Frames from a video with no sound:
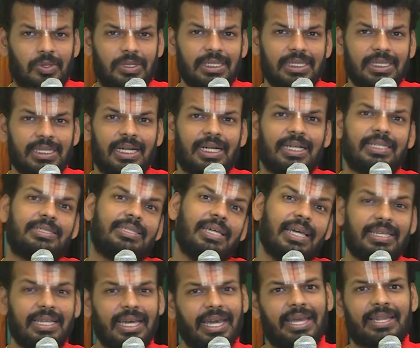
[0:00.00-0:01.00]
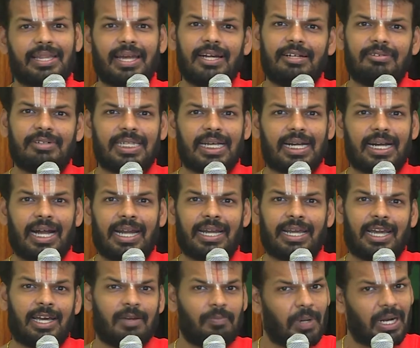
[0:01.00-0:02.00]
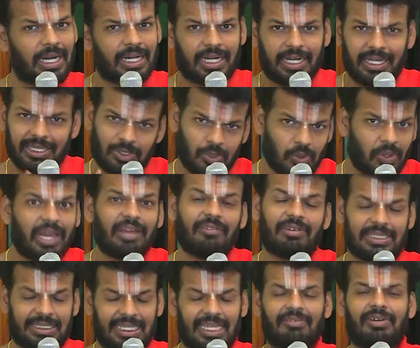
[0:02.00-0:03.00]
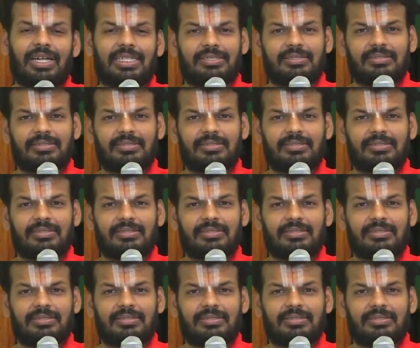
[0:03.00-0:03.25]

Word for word: கொண்டு சீத்தையை தேடுவதற்கான ஏற்பாடுகளை சுக்ரீவன் செய்வான்